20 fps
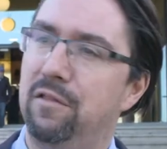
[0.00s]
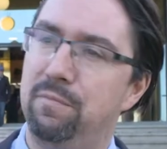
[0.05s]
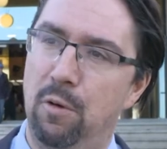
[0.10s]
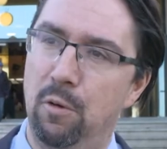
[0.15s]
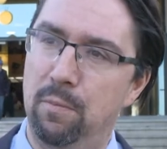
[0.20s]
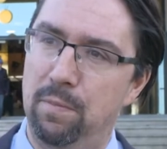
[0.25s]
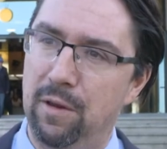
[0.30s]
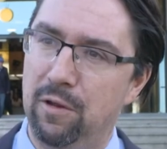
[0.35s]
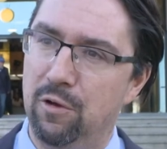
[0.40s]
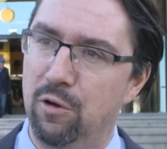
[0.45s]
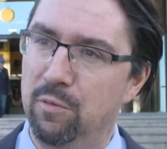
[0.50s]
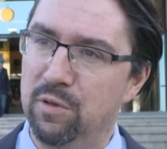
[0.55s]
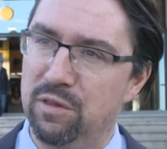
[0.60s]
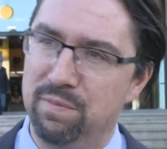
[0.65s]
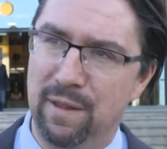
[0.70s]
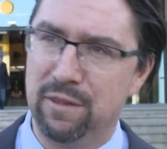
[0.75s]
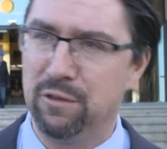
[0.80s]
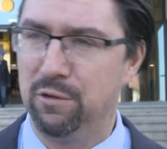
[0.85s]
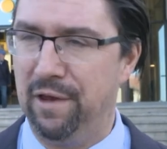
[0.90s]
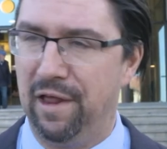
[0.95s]
Publikum ist
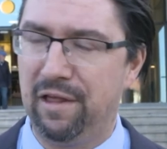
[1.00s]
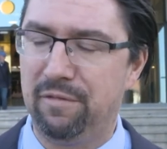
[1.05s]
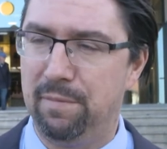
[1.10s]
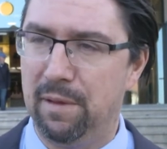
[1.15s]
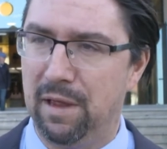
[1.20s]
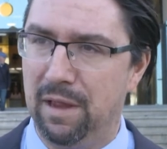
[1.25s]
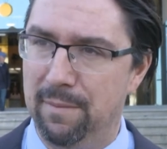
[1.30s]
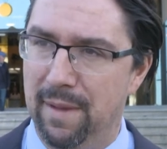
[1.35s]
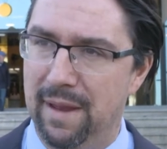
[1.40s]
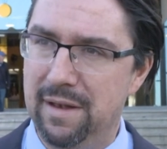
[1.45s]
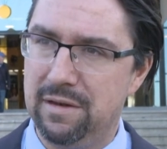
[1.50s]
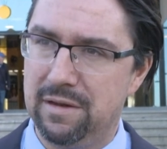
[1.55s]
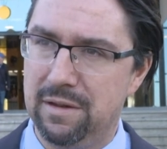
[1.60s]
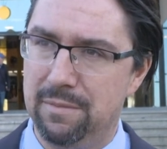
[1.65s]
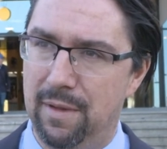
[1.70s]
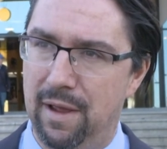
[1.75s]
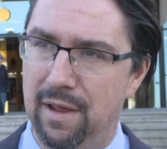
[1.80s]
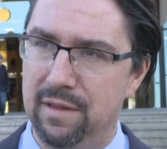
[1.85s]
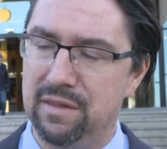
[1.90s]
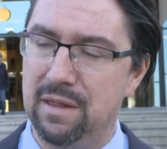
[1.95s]
mal so ein Experiment
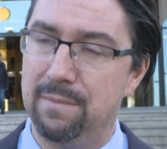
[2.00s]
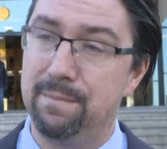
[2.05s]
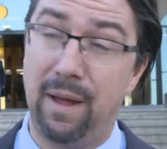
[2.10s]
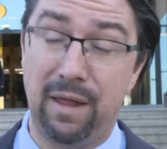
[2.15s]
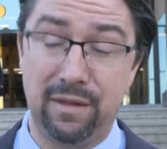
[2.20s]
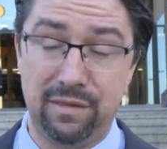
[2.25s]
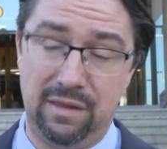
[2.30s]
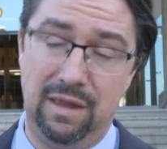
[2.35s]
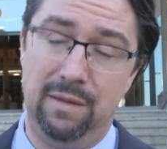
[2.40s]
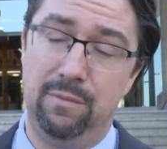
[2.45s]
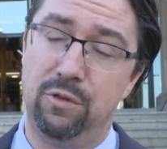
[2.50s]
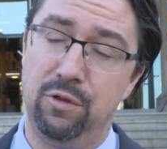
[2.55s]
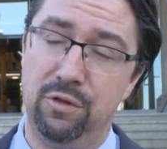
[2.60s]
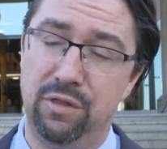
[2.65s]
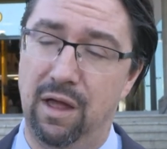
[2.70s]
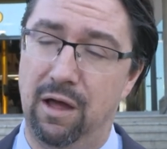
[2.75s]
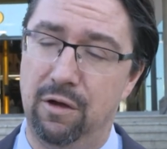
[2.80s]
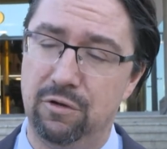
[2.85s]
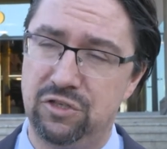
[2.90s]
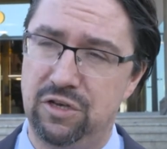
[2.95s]
gemeinsam, passt eben zu
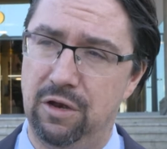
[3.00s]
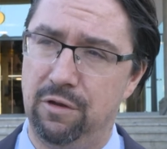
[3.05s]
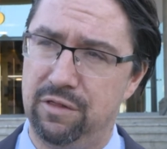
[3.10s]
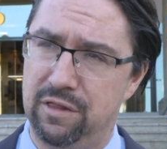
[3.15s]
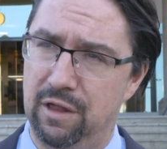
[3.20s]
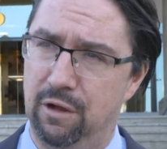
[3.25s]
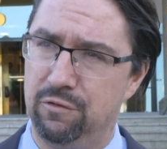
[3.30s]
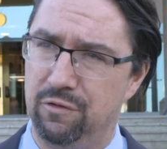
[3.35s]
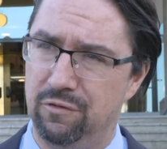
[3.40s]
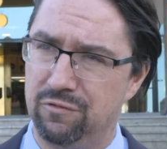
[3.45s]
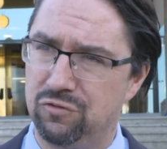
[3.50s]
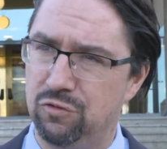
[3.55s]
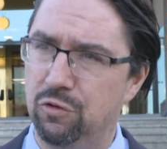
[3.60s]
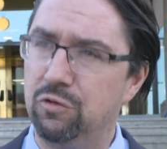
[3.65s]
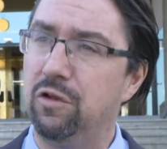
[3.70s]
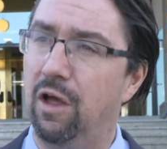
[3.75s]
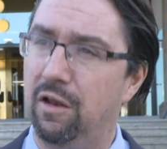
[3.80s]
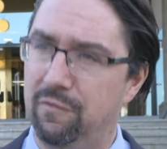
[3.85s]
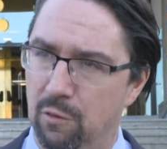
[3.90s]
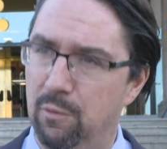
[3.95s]
unserer Ausstellung Sound of
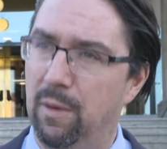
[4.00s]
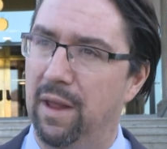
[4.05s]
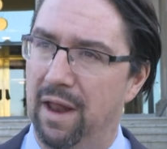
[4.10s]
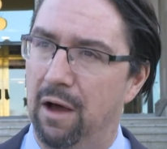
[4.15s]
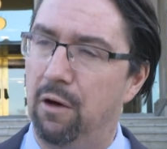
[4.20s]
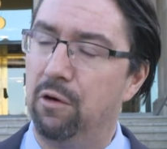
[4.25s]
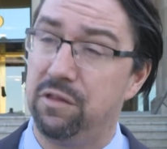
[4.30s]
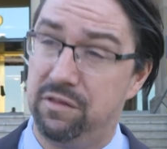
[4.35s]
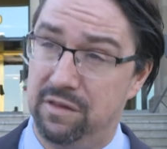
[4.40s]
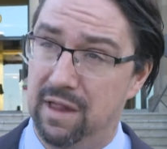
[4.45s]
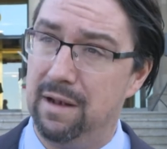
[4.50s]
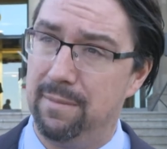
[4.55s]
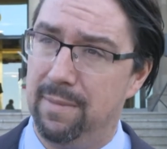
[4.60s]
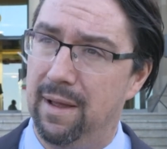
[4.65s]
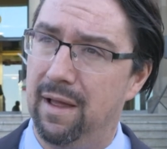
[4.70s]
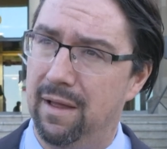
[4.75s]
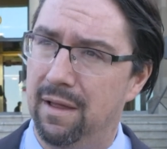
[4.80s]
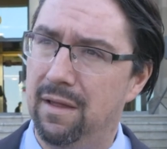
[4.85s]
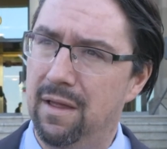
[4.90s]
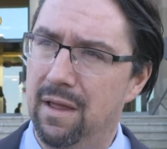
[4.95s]
Stuttgart, wo man auch
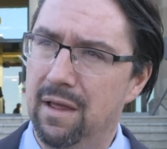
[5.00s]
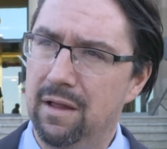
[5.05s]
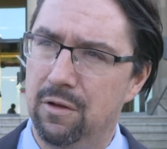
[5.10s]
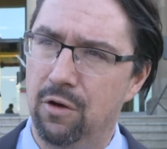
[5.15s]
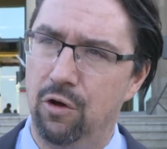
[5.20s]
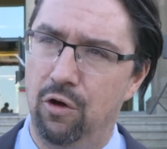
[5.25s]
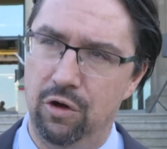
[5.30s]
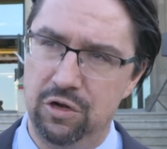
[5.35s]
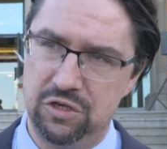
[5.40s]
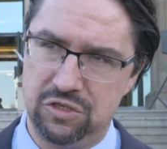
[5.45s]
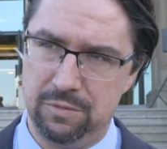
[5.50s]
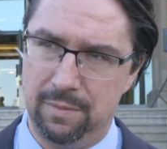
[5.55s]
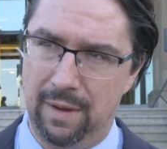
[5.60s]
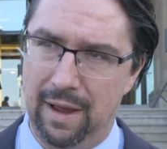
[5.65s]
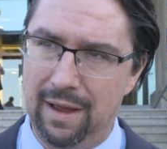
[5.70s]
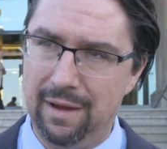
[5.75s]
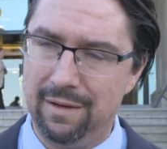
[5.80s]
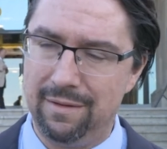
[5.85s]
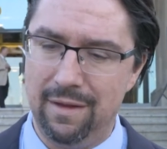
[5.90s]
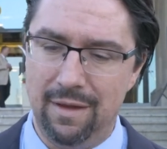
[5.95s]
selber Geräusche
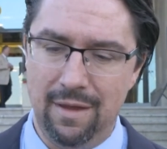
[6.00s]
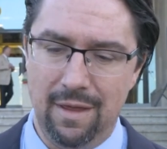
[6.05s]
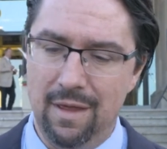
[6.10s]
macht.